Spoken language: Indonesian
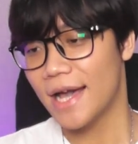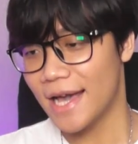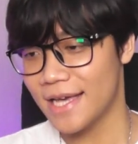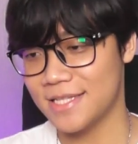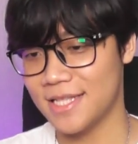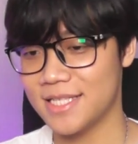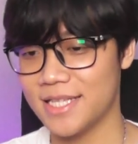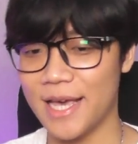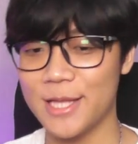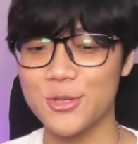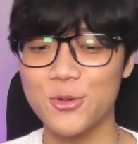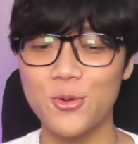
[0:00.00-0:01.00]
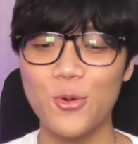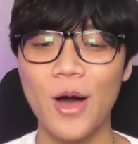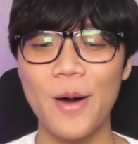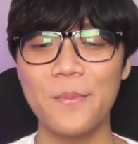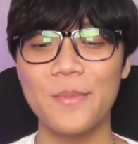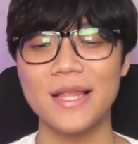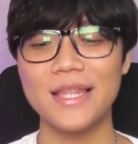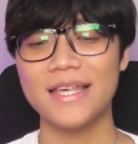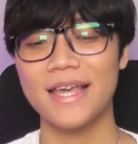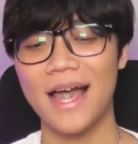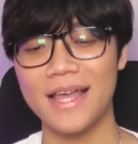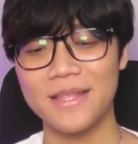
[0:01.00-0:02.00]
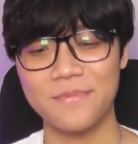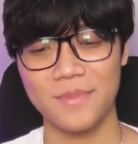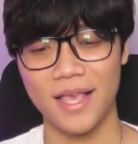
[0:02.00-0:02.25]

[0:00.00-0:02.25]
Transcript: Eh, citizen, gua melihat